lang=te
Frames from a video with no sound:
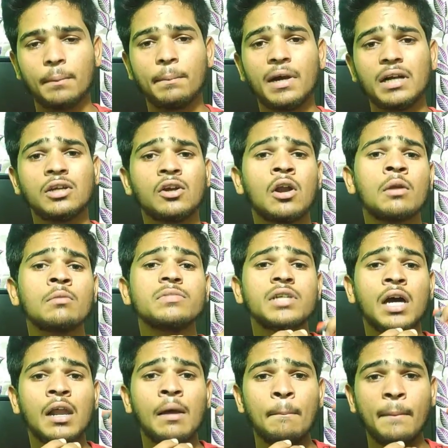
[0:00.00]
రబ్బర్తో రావడం
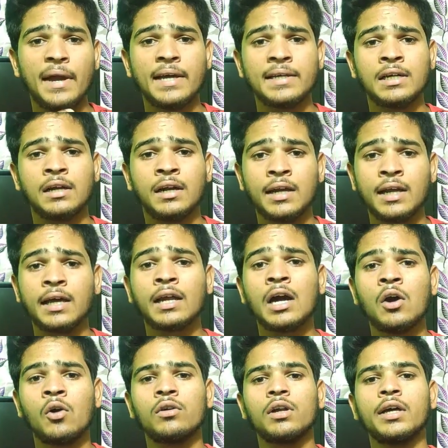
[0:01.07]
చాలా మే
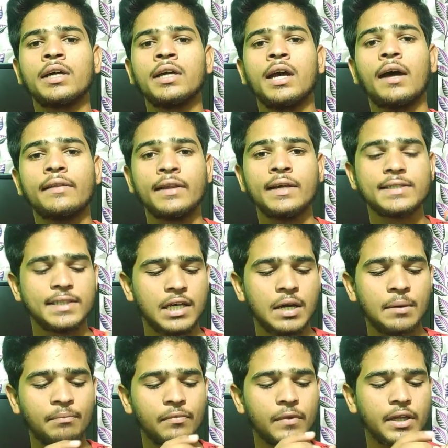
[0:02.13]
రేర్గా ఉంటాయి అదే
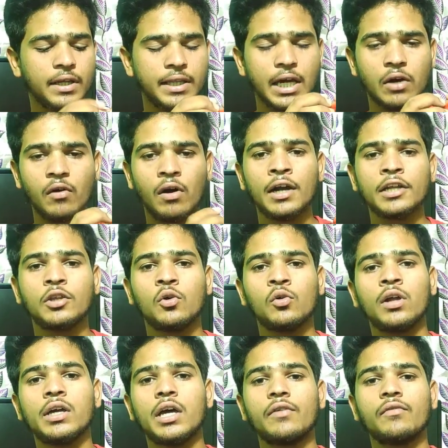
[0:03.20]
సేమ్ ఇదే క్వాలిటీతో
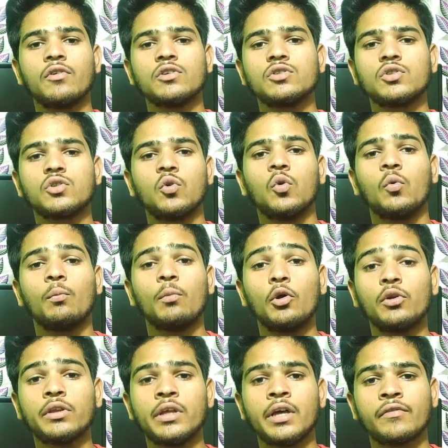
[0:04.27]
ఉన్న ఇయర్ ఫోన్స్
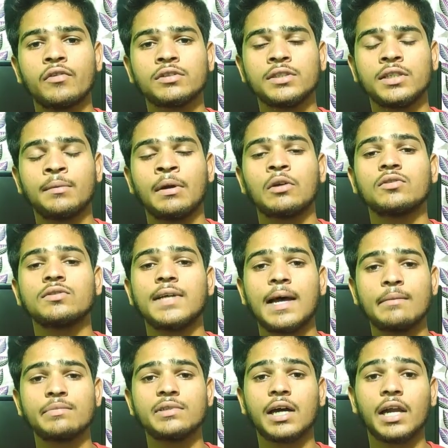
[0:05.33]
బ్లూటూత్ ఇయర్ ఫోన్స్ అయితే మనకు
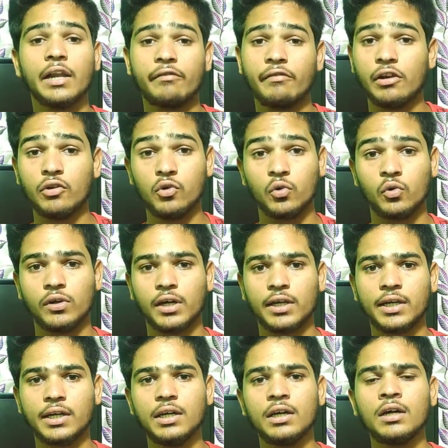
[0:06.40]
శాంసంగ్ లెవెల్యూ
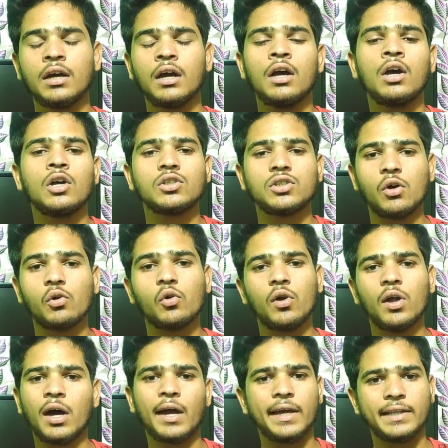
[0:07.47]
ఉంటాయి సో అవి
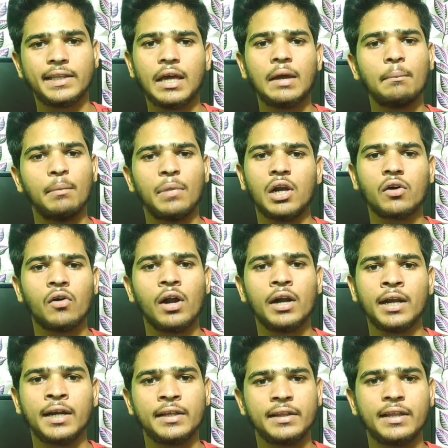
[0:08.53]
కూడా ఇదే బిల్డ్
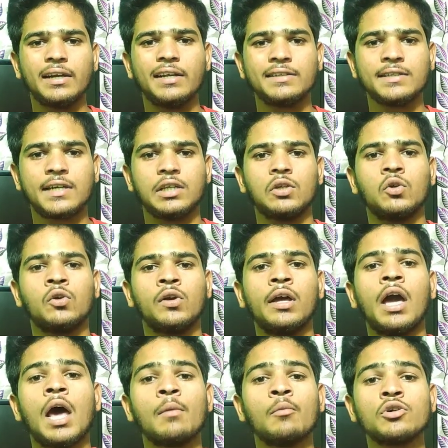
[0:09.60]
క్వాలిటీ అండ్ ఇదే డిజైన్తో ఉంటాయి
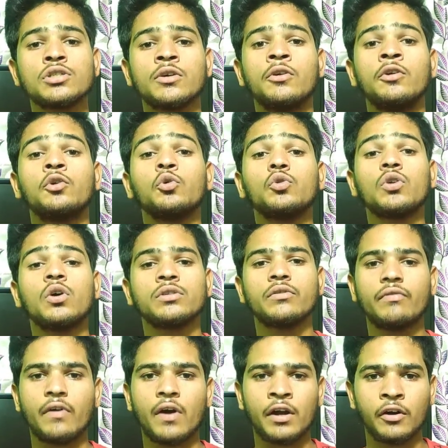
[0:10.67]
ఆల్మోస్ట్ అవి టూ
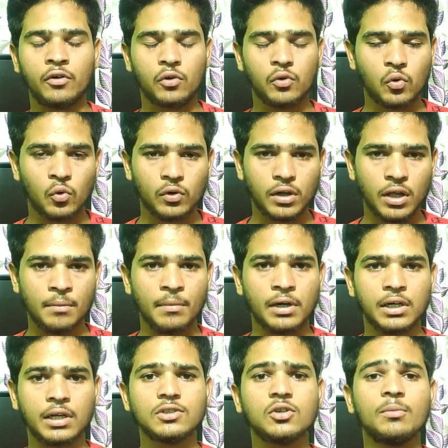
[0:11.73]
థౌసండ్ ఫైవ్ హండ్రెడ్ వరకు ఉంటాయి
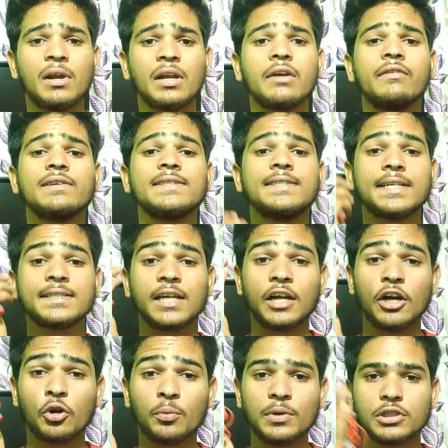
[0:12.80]
అనమాట సో మనకి ఇవి సిక్స్
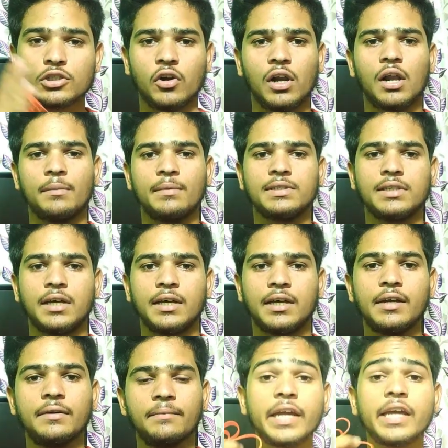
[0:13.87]
హండ్రెడ్ రూపీస్లోనే లభిస్తాయి
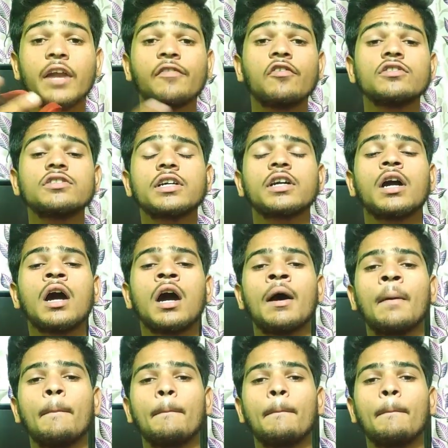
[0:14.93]
ఇయర్ ఫోన్స్ యొక్క